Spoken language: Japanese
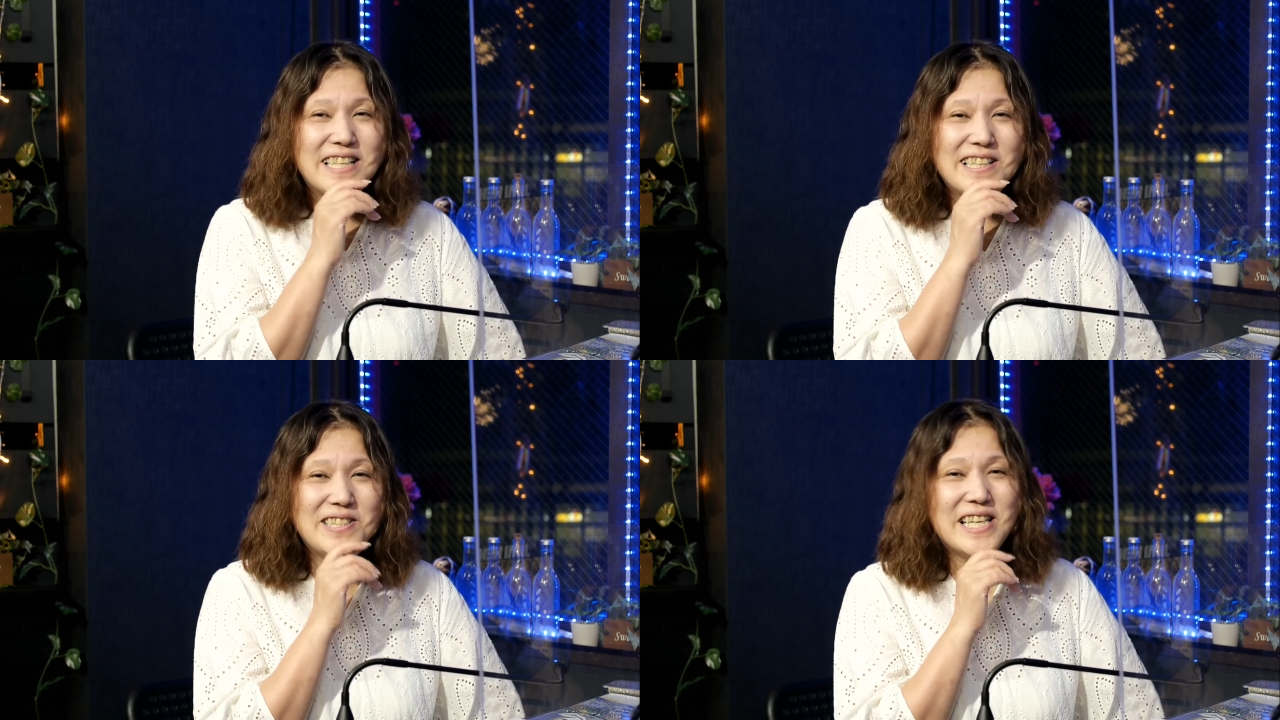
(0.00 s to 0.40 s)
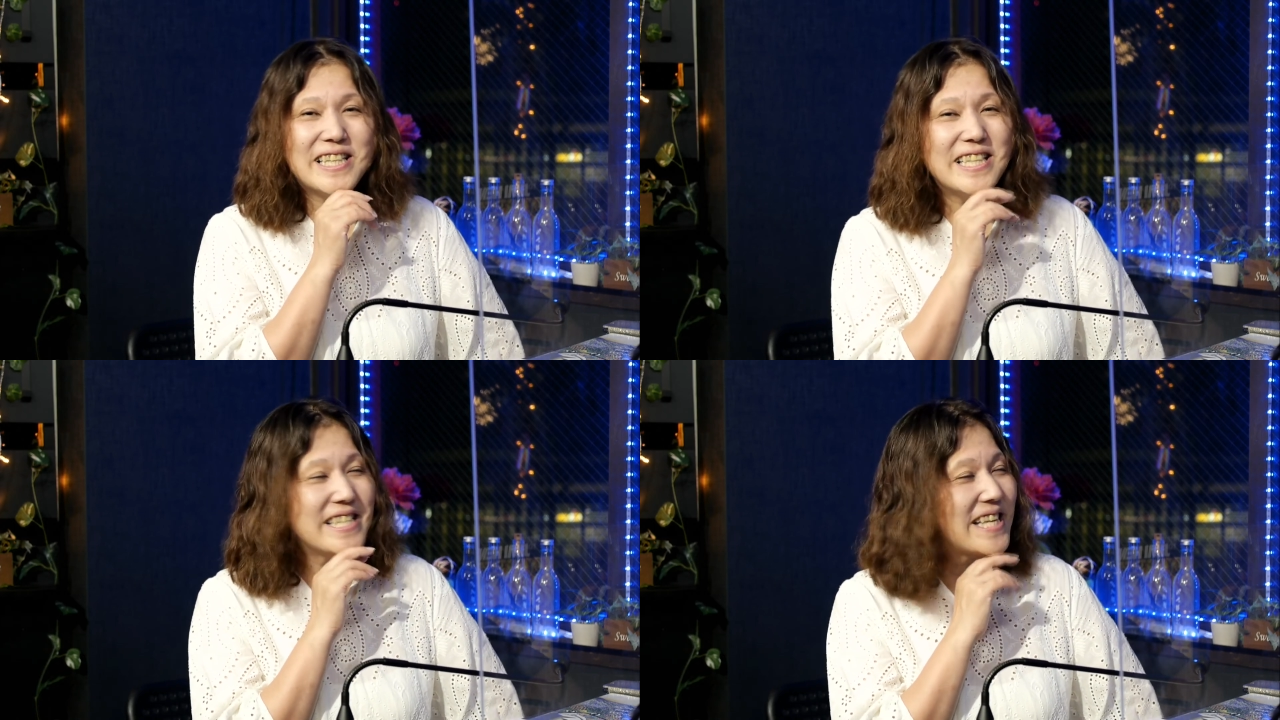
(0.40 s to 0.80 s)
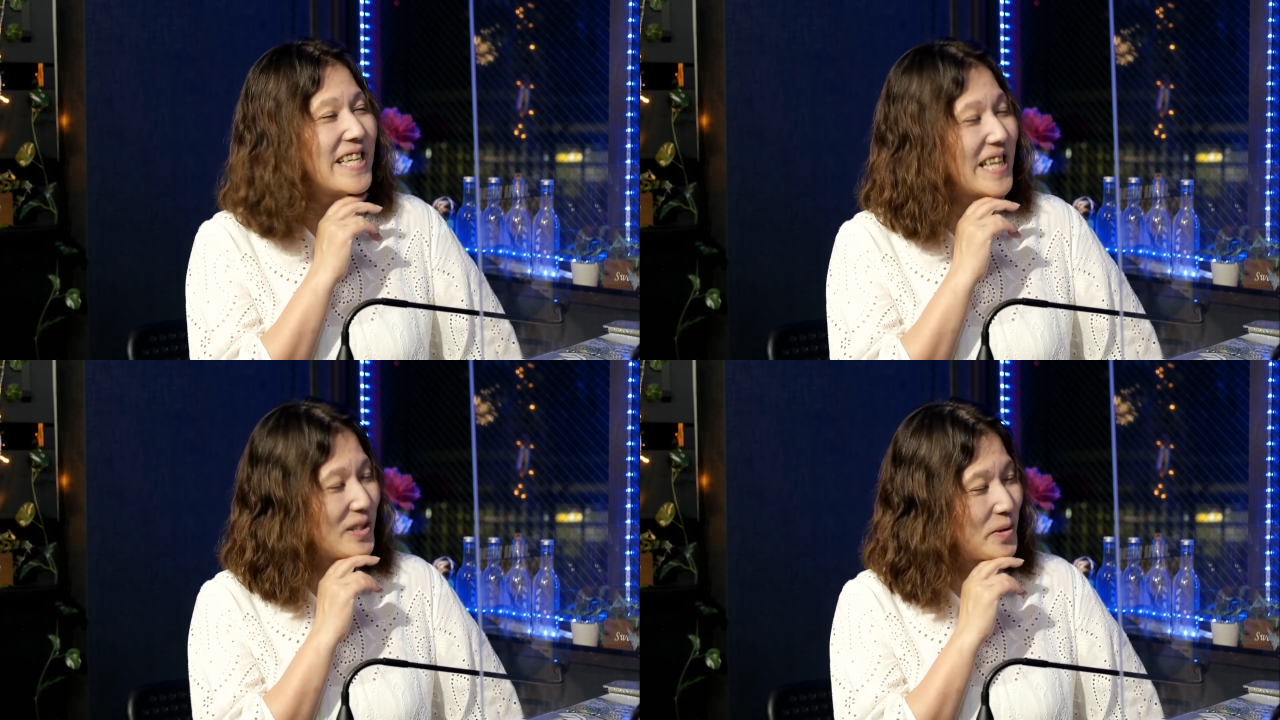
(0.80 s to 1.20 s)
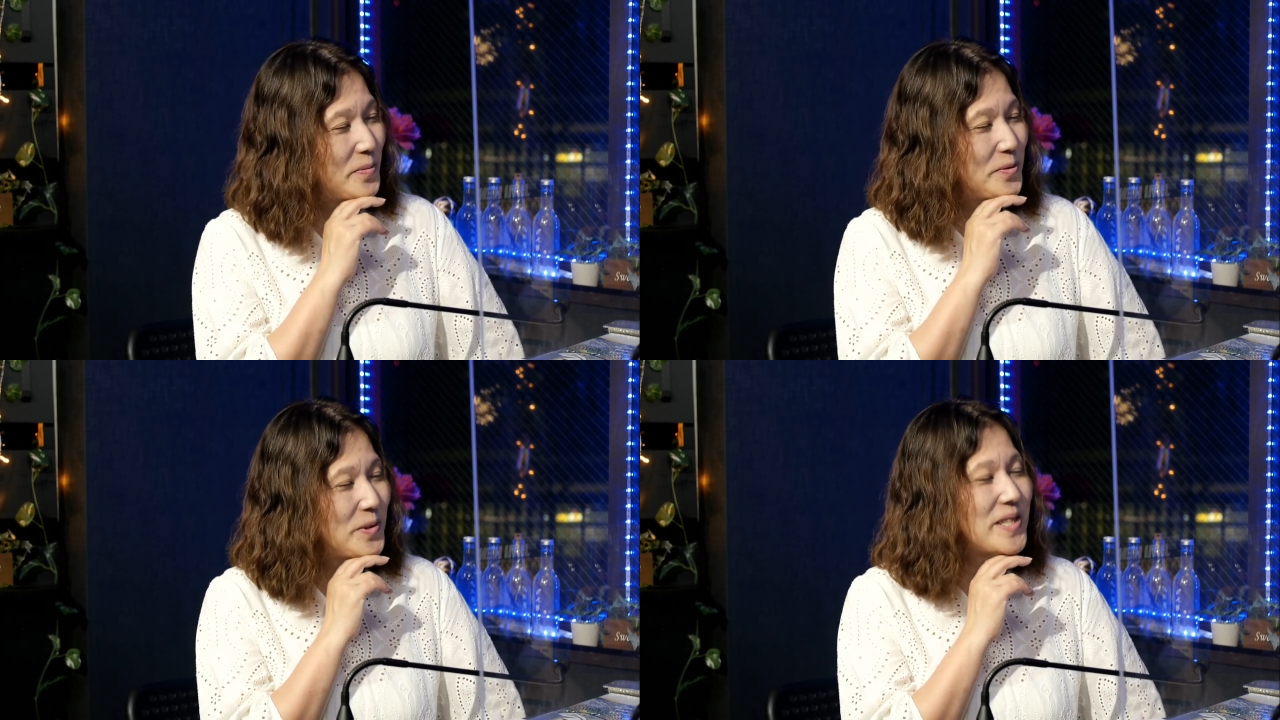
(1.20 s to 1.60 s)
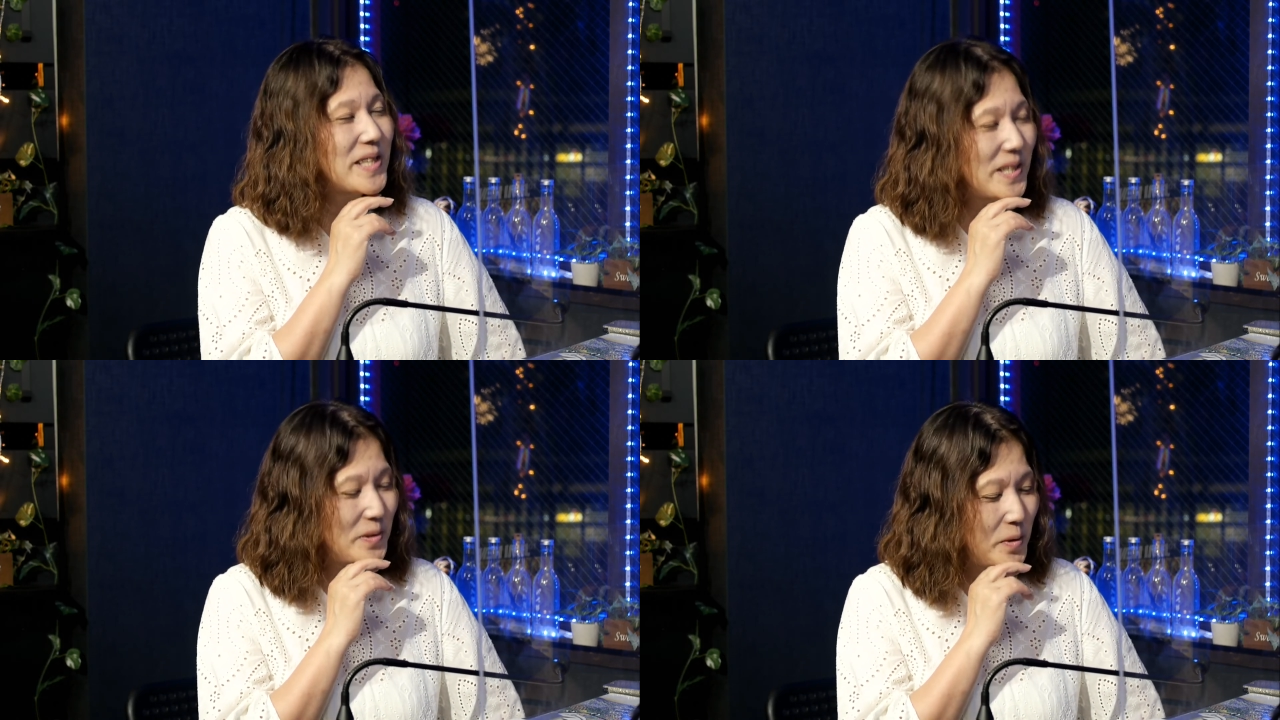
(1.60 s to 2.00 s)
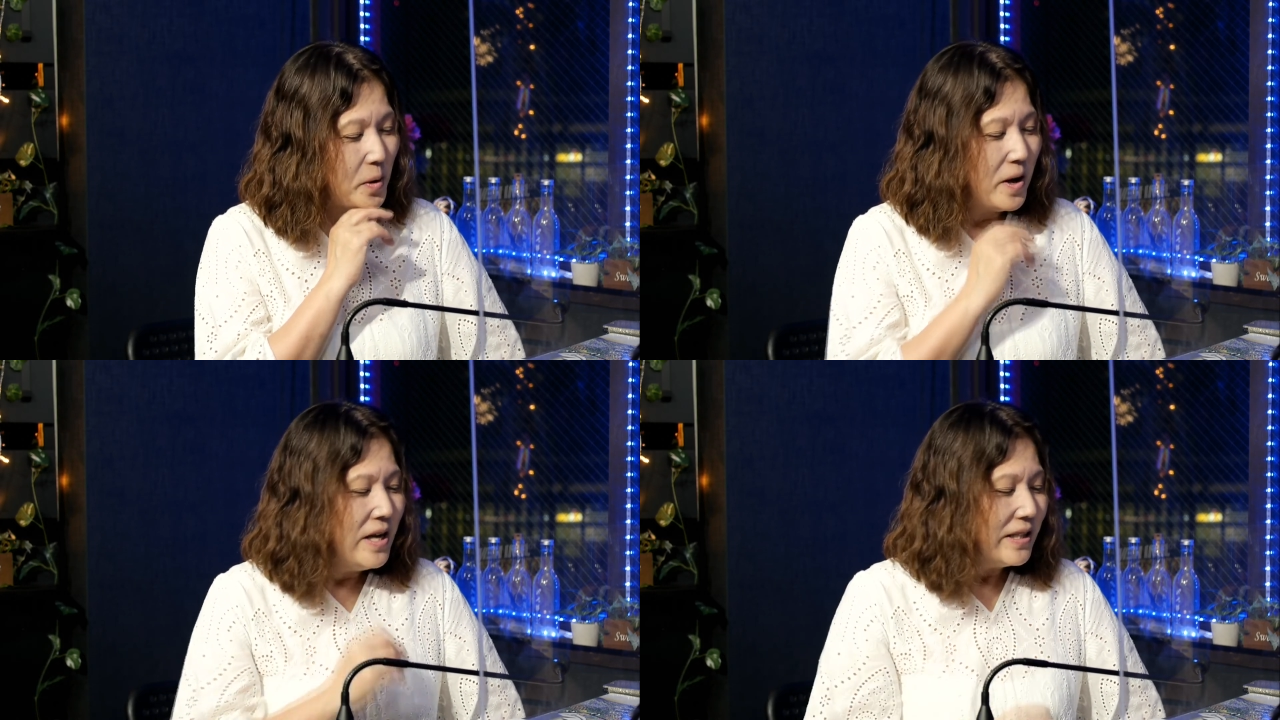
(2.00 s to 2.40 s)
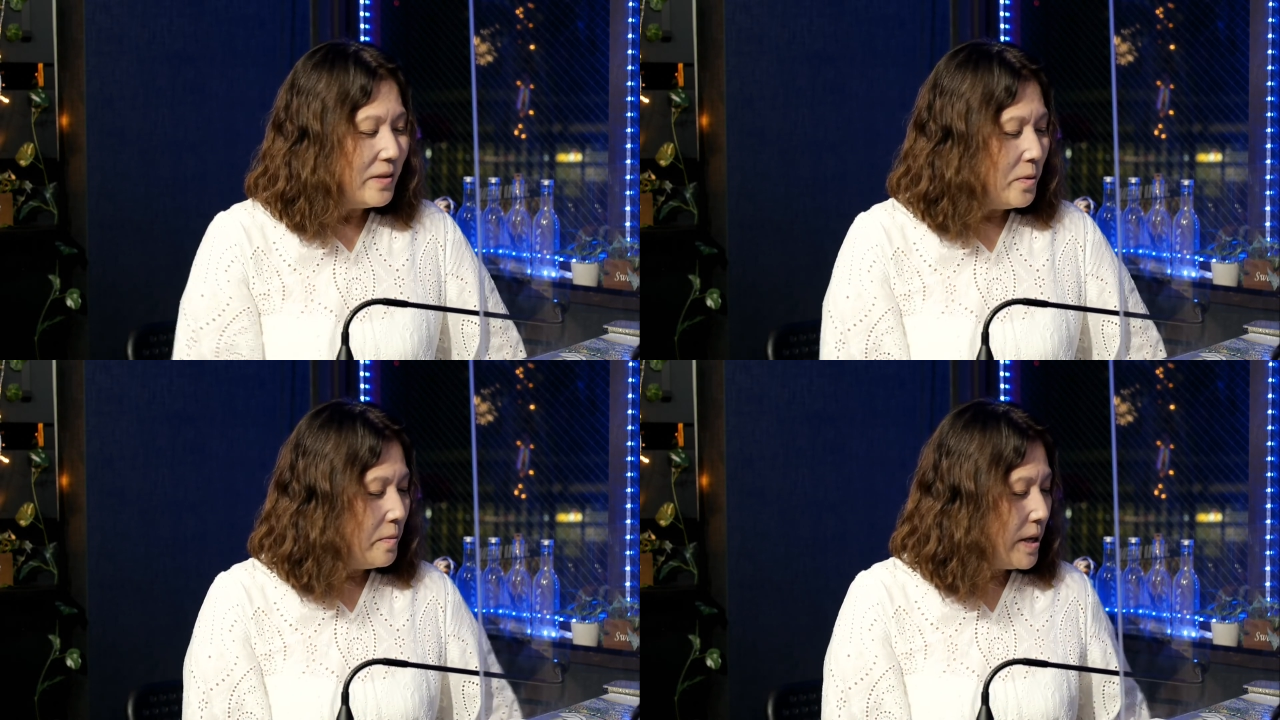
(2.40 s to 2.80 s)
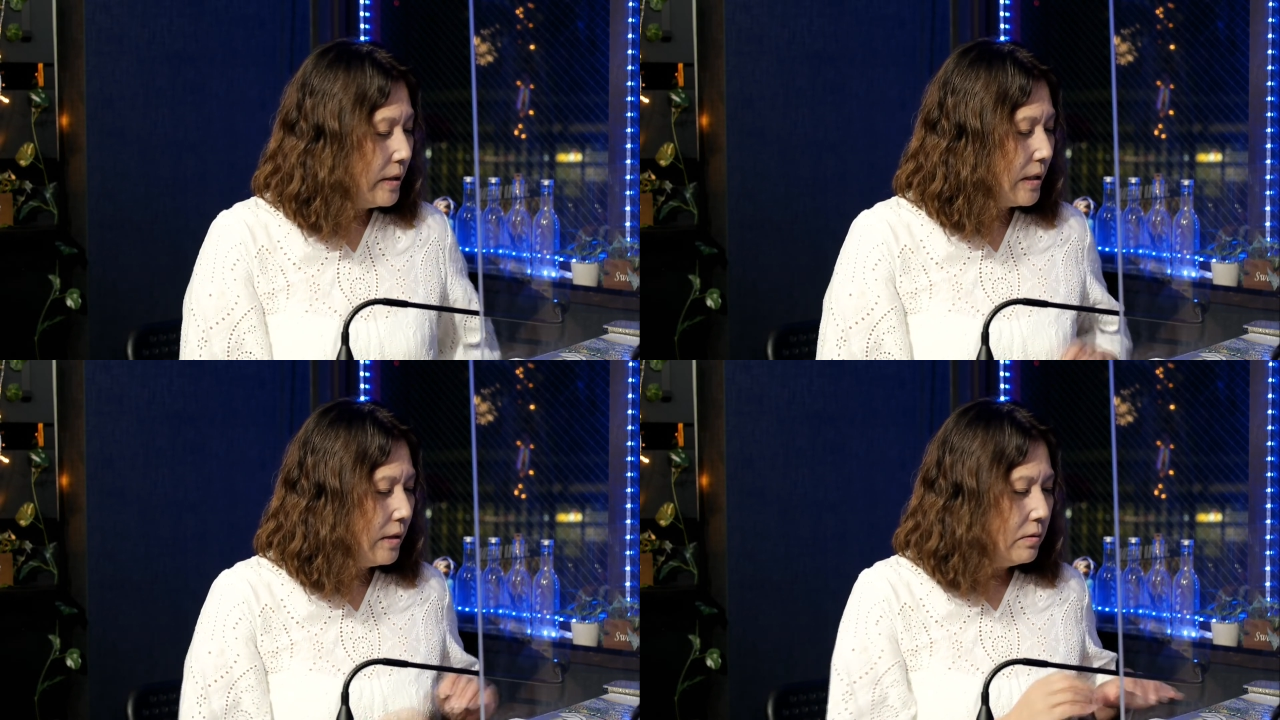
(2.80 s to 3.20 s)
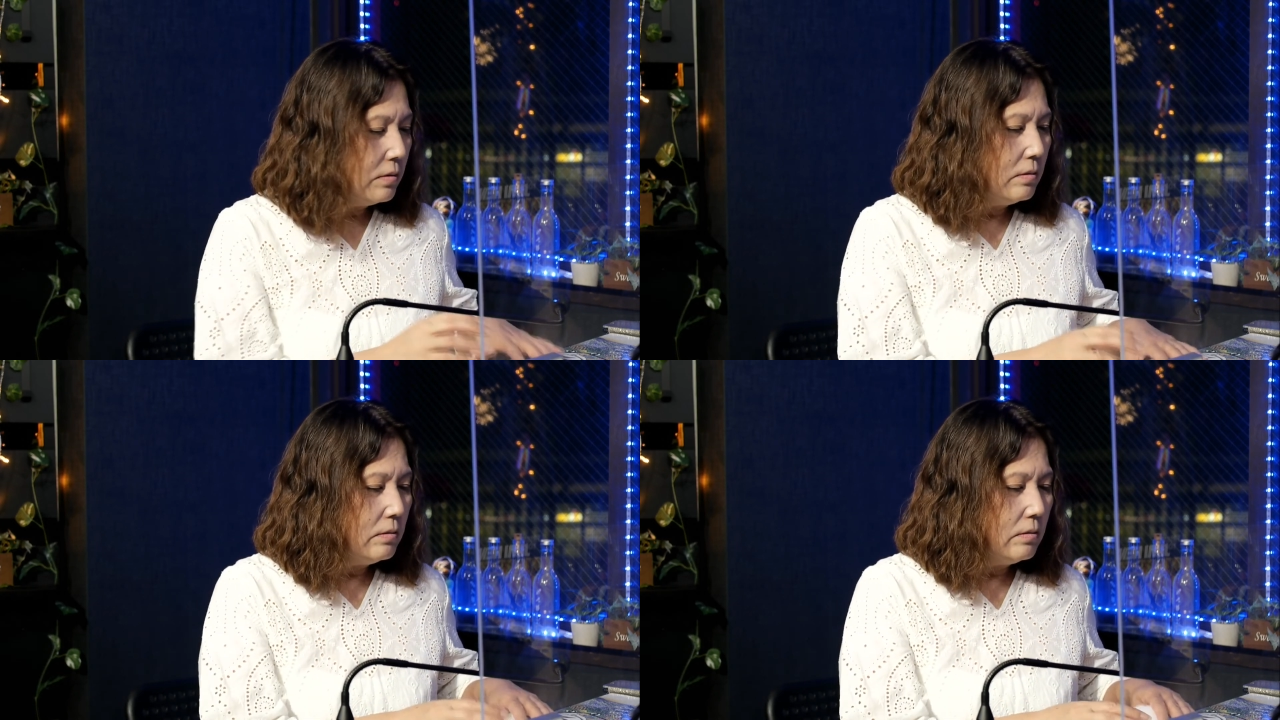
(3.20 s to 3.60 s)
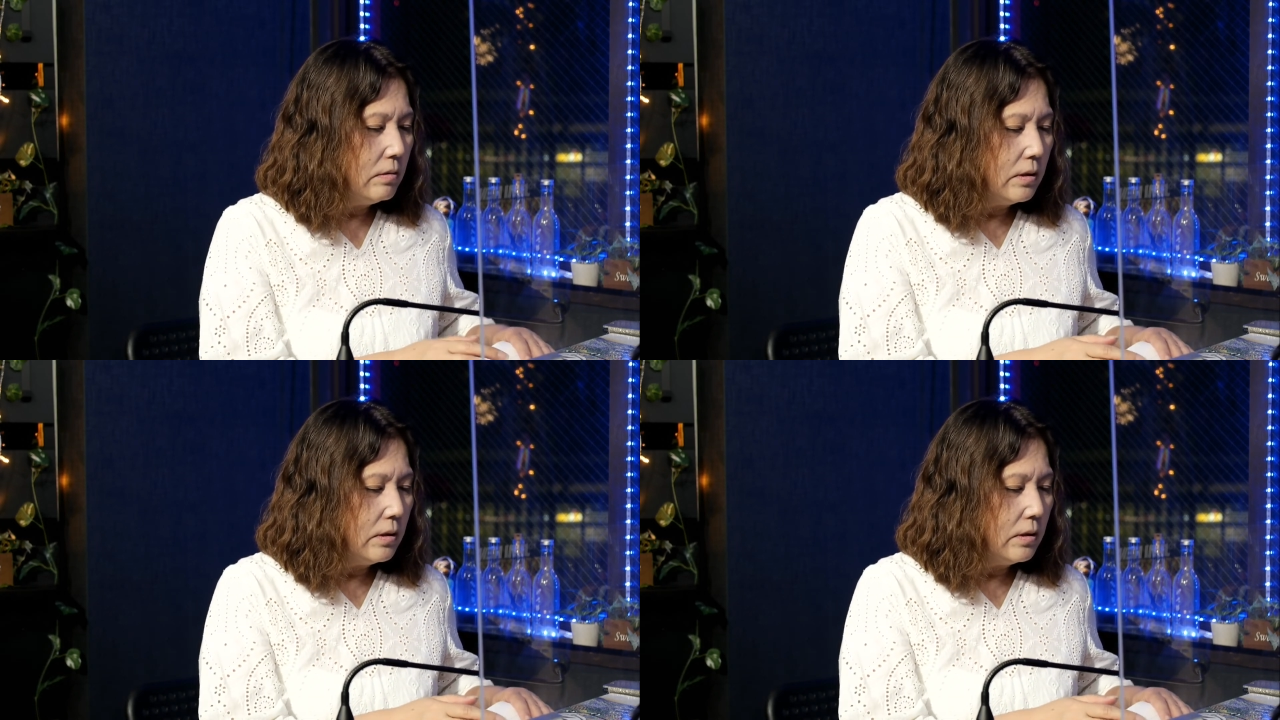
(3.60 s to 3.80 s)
ん、若干したいなと思うんですけど、でもまああの。